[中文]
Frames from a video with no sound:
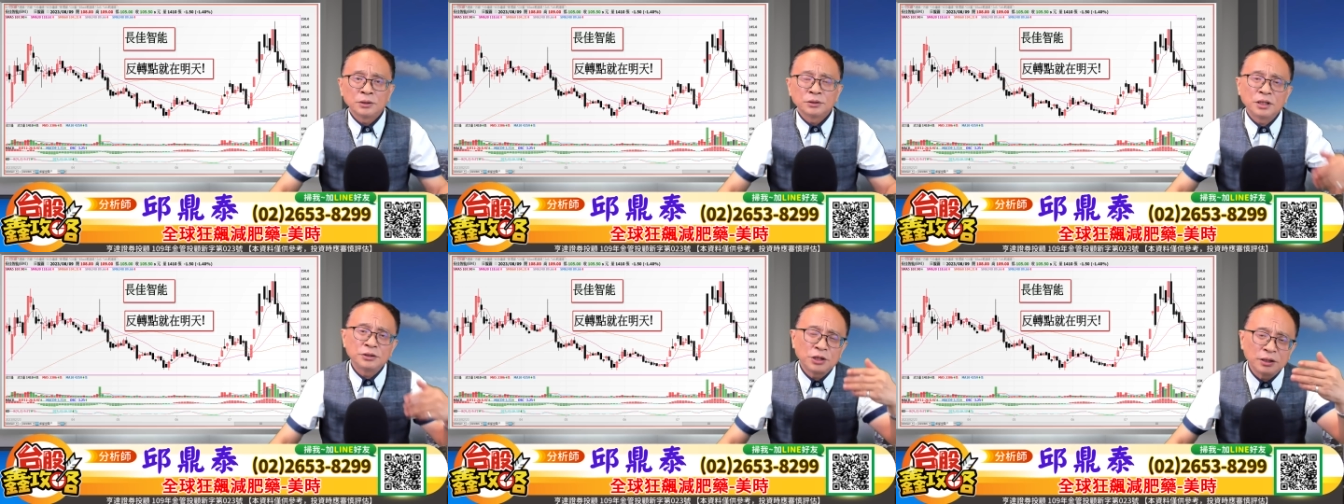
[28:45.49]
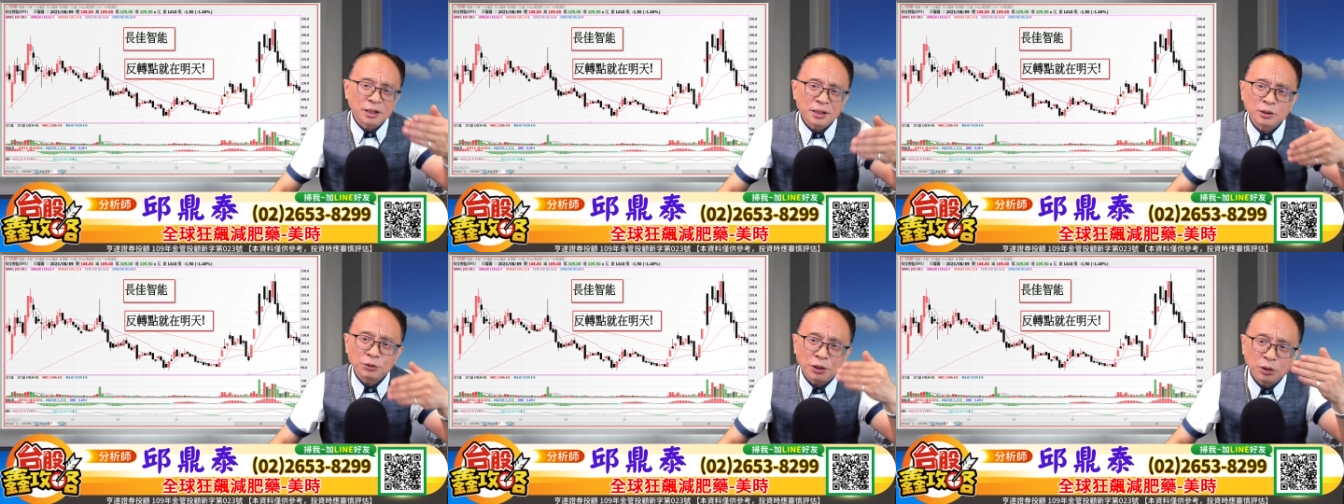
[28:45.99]
只全真
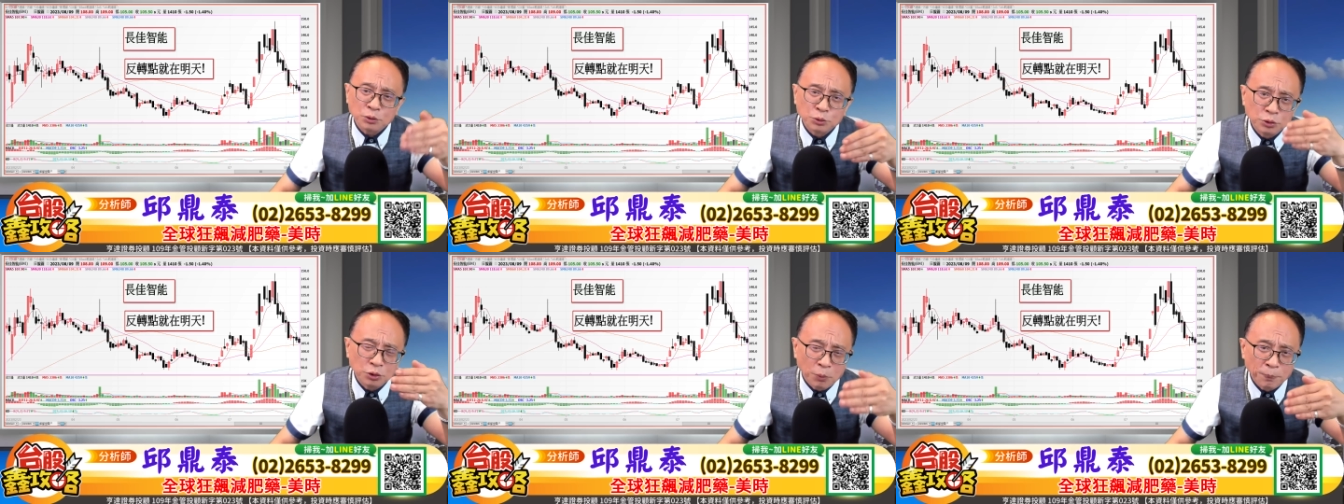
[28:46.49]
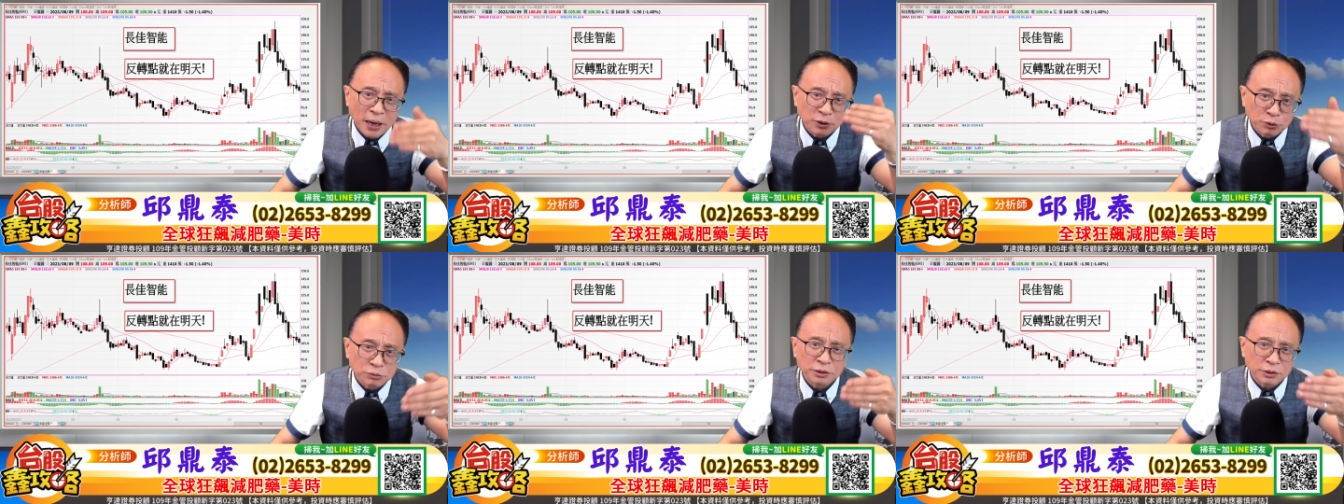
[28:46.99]
的对有有帮
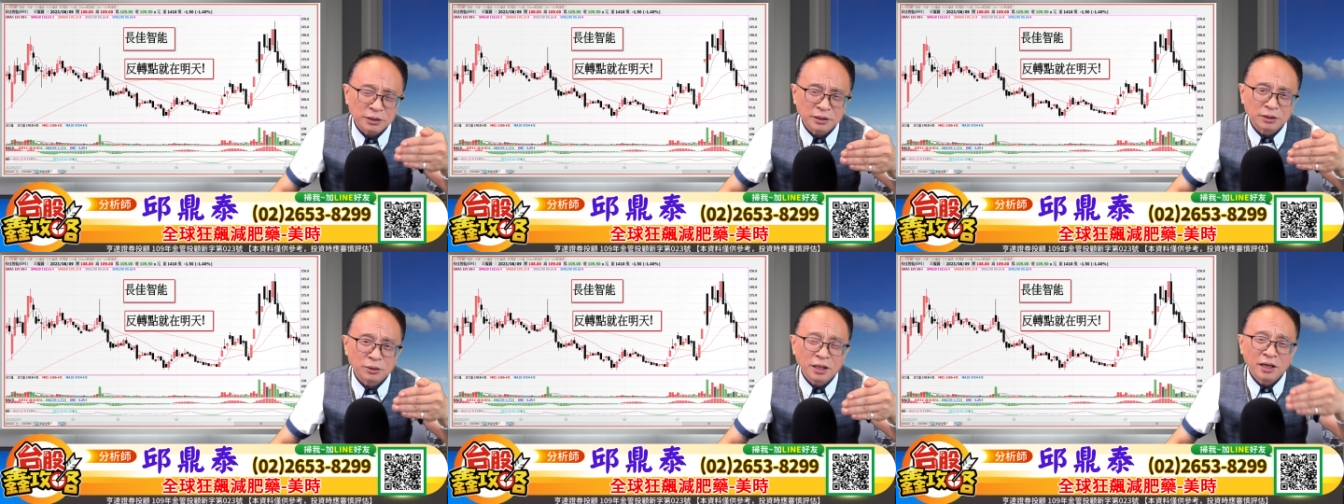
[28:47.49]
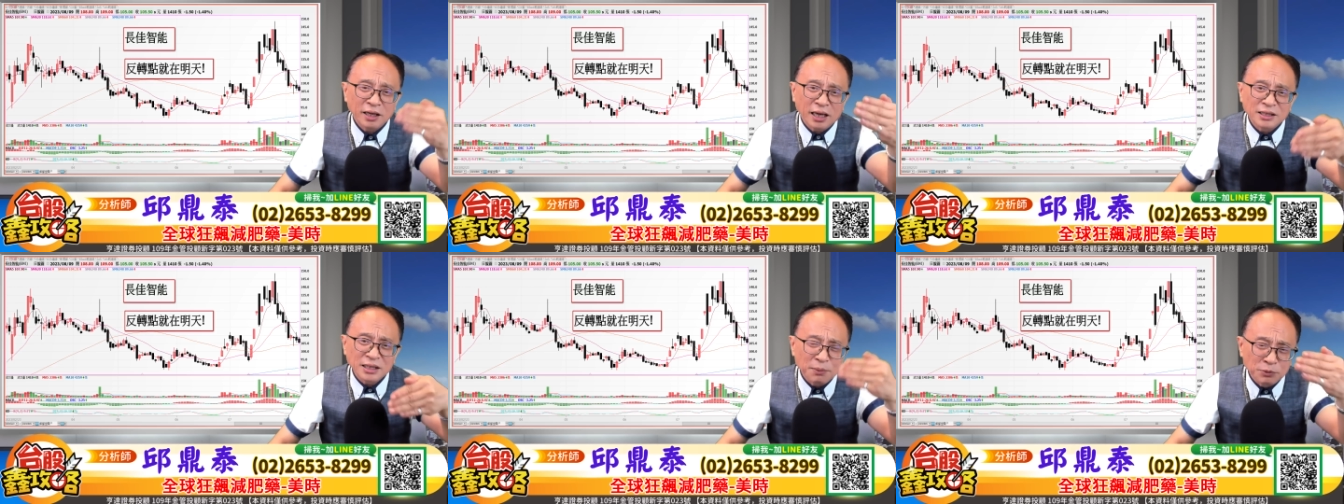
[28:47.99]
助的，对 A
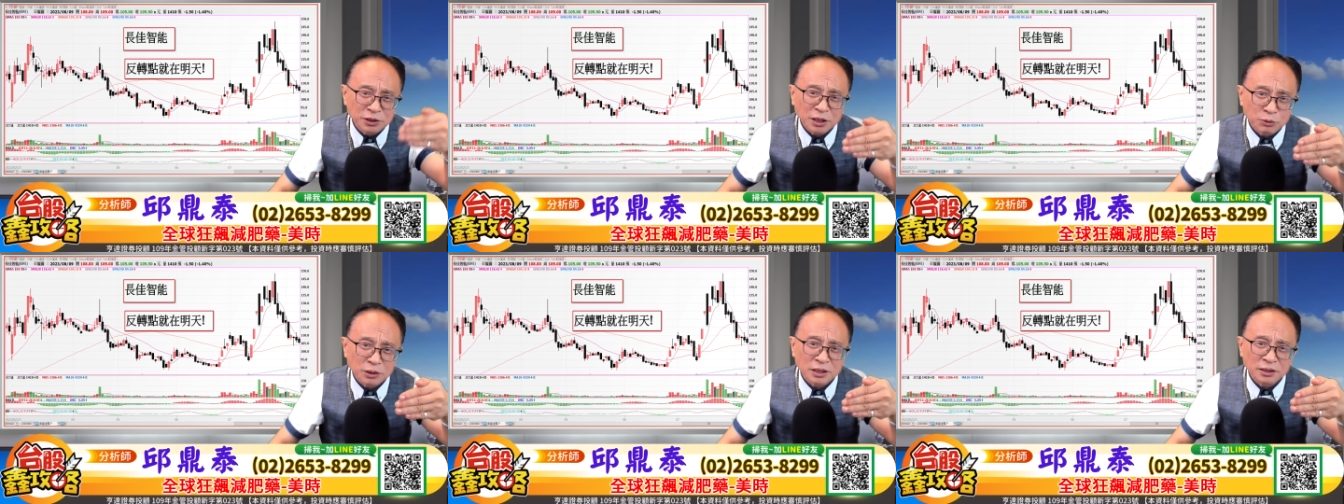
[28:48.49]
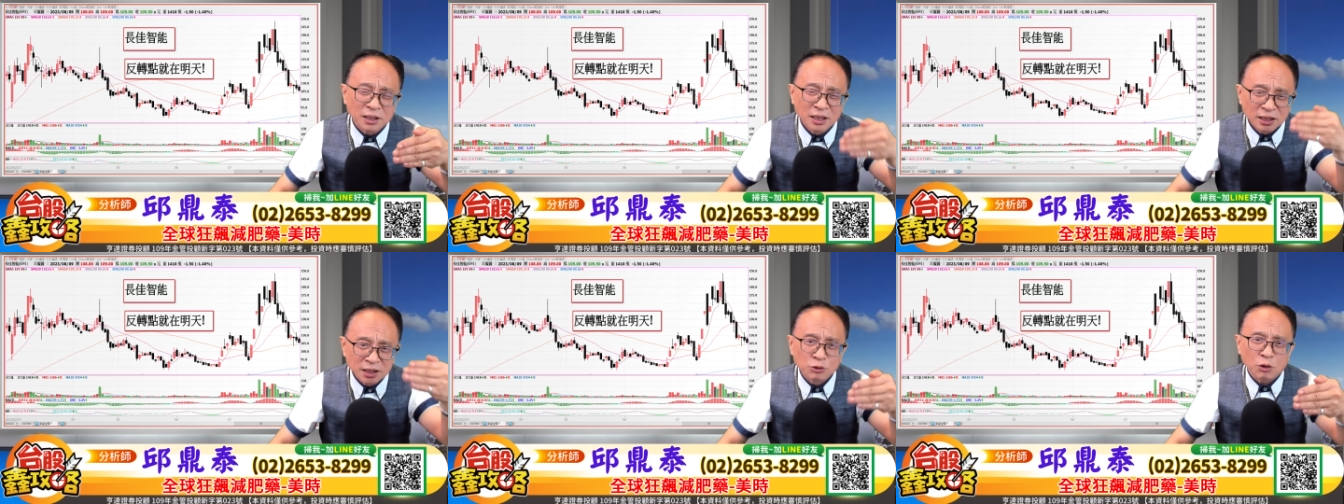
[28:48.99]
I 现在目前对人
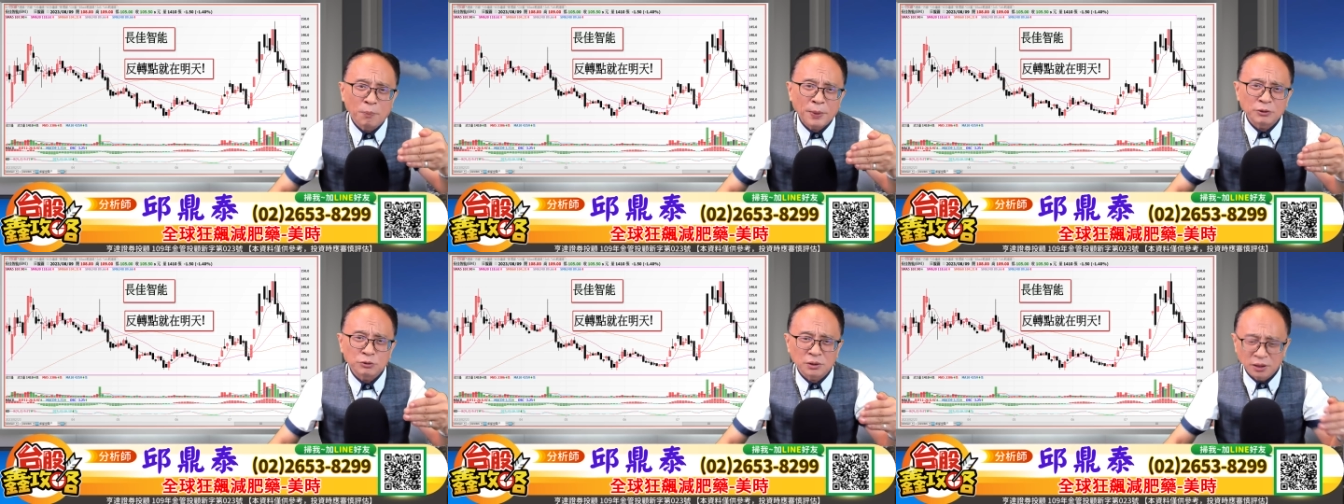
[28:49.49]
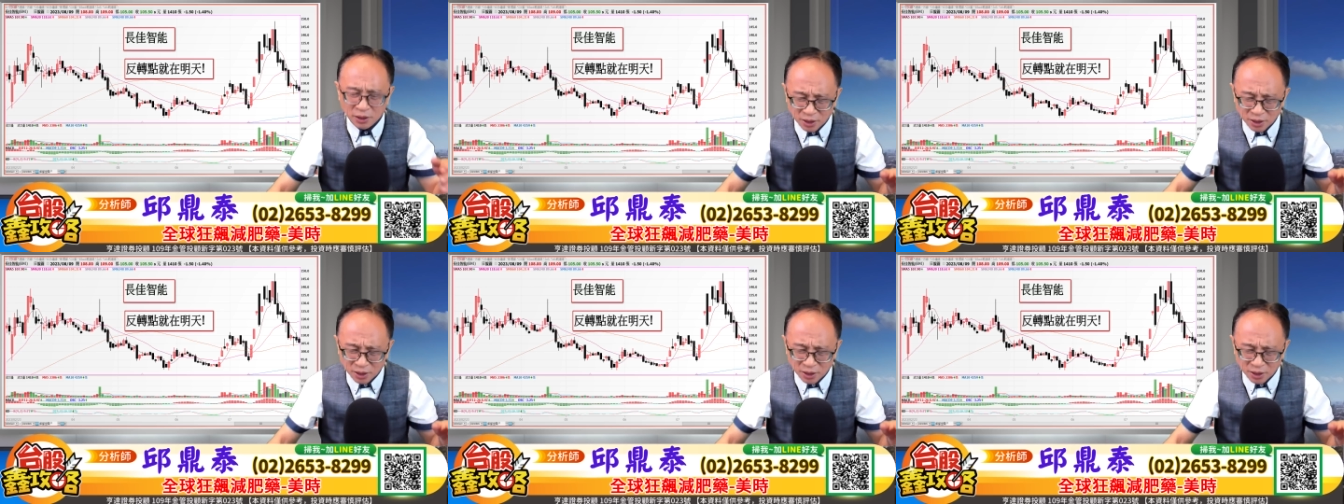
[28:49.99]
也最有帮助的，